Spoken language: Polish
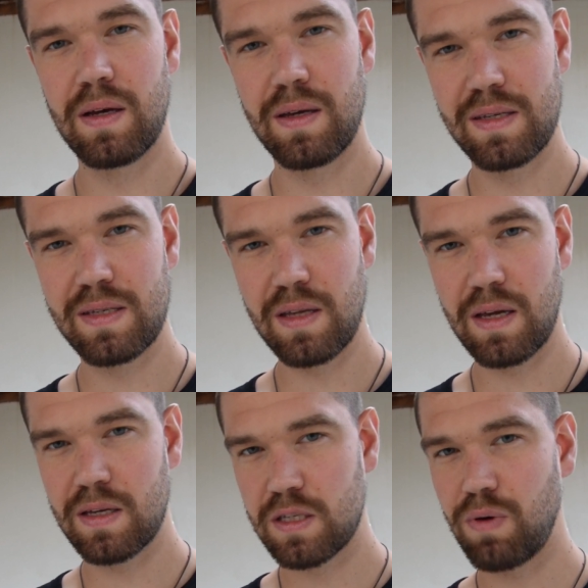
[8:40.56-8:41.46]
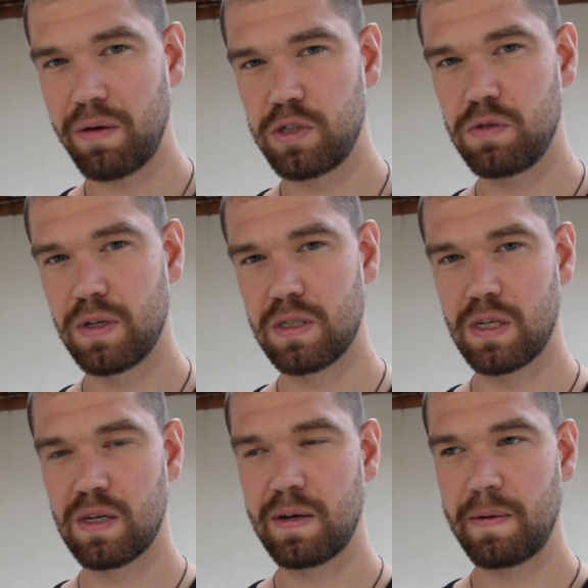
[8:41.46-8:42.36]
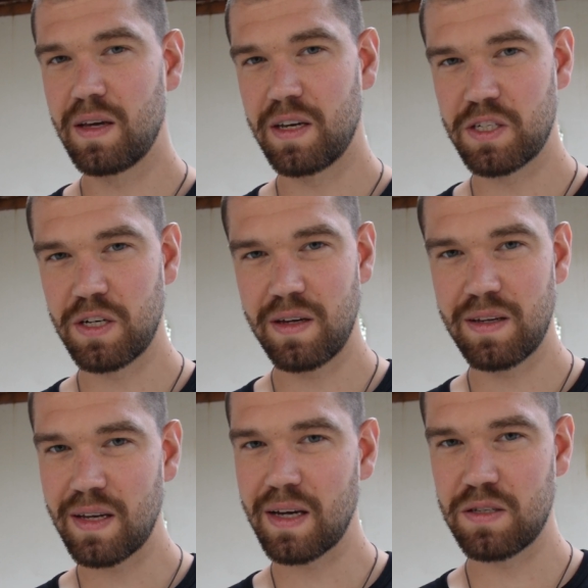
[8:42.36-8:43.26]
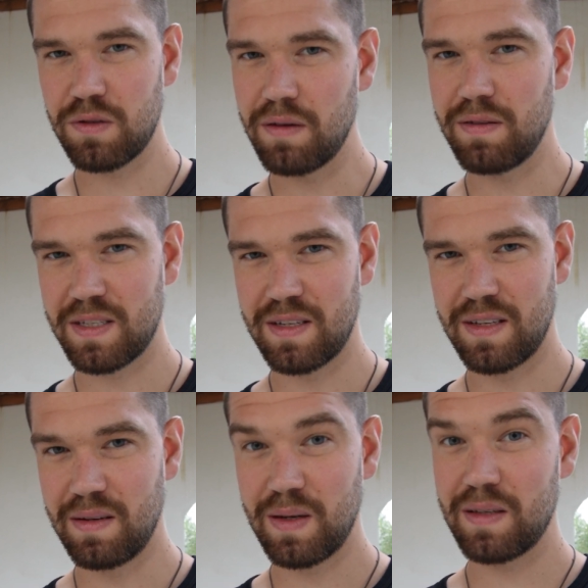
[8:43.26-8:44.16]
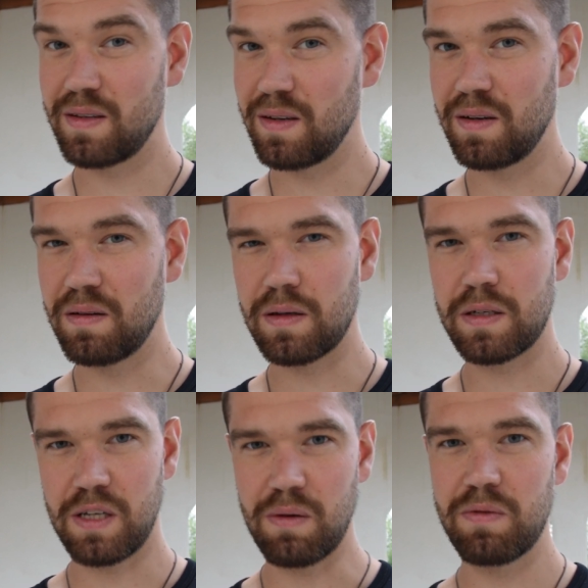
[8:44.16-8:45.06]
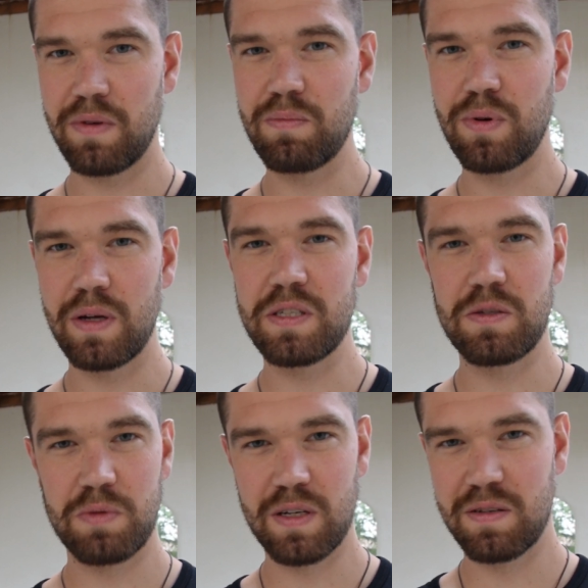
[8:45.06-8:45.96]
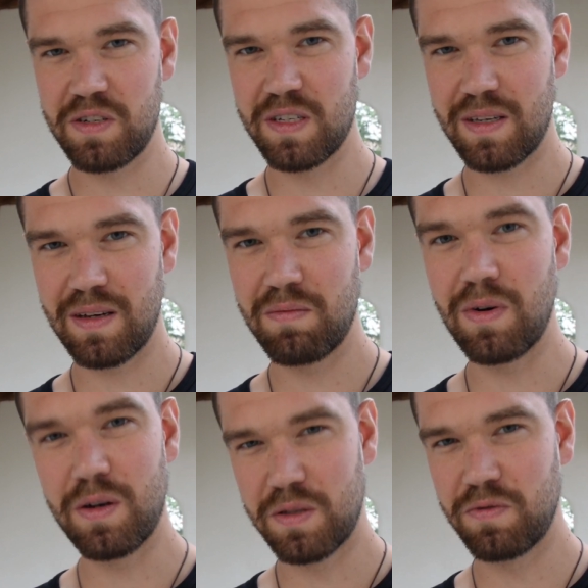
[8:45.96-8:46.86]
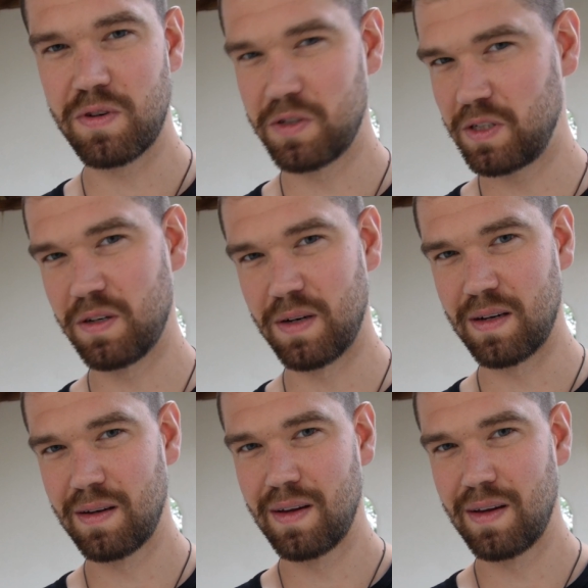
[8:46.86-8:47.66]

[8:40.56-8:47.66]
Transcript: istnienie zła w świecie. Jeżeli interesuje Was ten temat, to chciałbym Wam polecić przede wszystkim ojców Kościoła.